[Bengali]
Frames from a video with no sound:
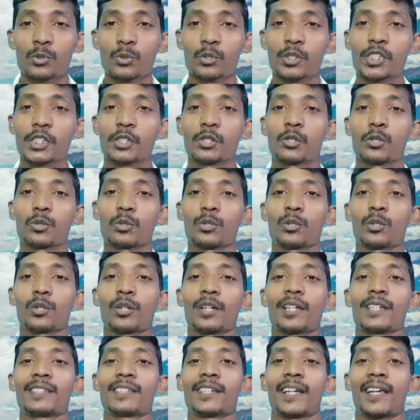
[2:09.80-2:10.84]
সূচি শুদ্ধ
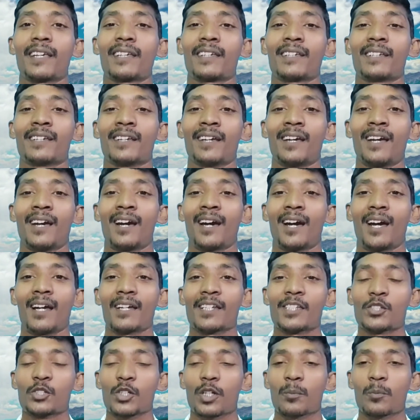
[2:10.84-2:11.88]
হয়ে যায় আর
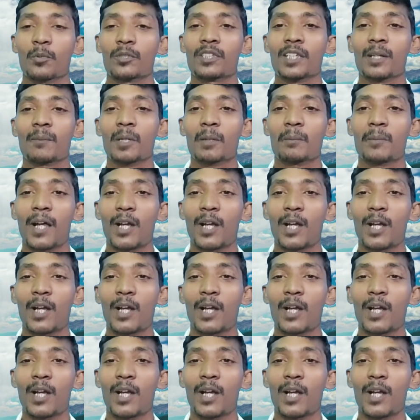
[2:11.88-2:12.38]
ঈশ্বরের প্রতি আমার